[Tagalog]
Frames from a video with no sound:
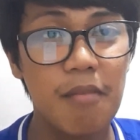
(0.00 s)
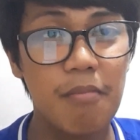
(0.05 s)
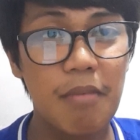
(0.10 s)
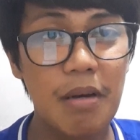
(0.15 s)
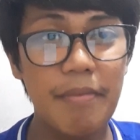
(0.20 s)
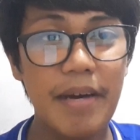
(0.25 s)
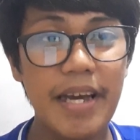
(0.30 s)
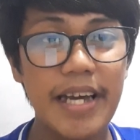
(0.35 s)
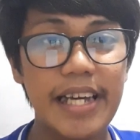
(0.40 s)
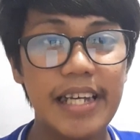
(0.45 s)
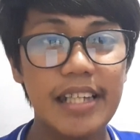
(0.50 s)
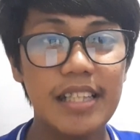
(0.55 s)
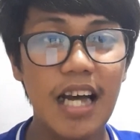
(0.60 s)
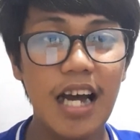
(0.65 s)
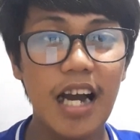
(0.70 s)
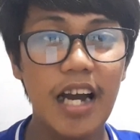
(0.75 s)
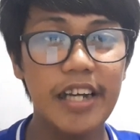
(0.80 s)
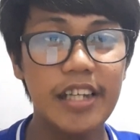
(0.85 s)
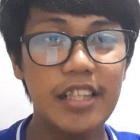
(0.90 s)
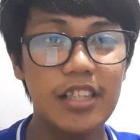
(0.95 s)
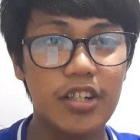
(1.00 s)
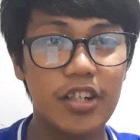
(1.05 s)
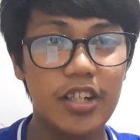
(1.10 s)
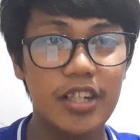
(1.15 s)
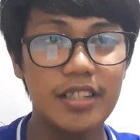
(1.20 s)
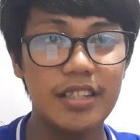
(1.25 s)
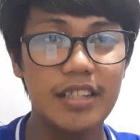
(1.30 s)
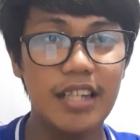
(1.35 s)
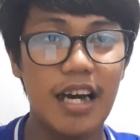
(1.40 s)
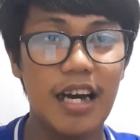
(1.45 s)
May makikita kayo
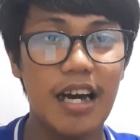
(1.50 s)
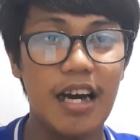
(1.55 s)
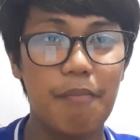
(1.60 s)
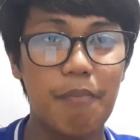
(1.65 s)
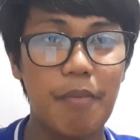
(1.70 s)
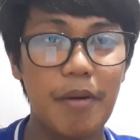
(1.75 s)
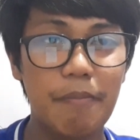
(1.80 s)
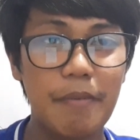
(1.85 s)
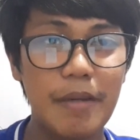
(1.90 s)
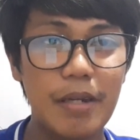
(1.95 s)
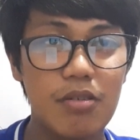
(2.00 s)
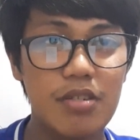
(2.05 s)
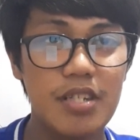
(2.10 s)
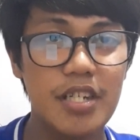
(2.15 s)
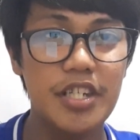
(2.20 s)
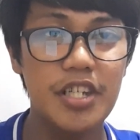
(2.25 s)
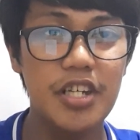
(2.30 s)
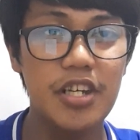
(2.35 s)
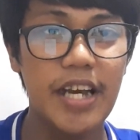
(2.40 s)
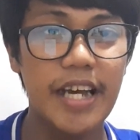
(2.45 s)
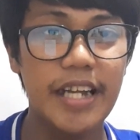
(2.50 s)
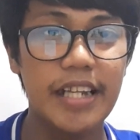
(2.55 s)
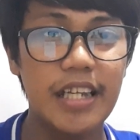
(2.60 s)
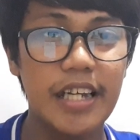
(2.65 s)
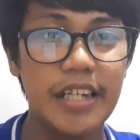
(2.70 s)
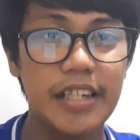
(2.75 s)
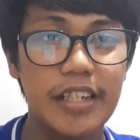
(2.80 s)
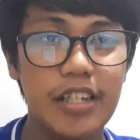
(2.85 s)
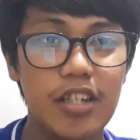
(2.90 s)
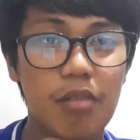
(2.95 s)
doon na pag binuksan niyo yung
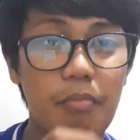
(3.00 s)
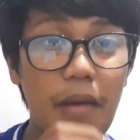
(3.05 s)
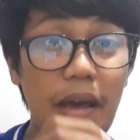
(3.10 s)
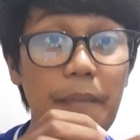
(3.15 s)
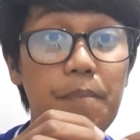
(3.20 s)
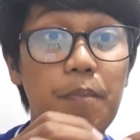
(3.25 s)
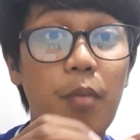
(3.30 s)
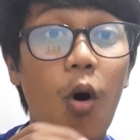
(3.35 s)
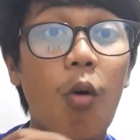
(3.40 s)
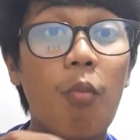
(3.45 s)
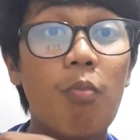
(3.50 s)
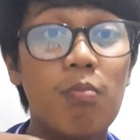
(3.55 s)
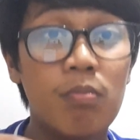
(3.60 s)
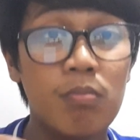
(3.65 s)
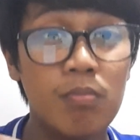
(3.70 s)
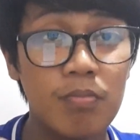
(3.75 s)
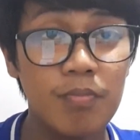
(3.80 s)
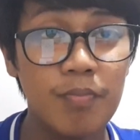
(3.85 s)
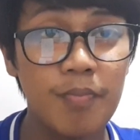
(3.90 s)
headlight niyo, may foam.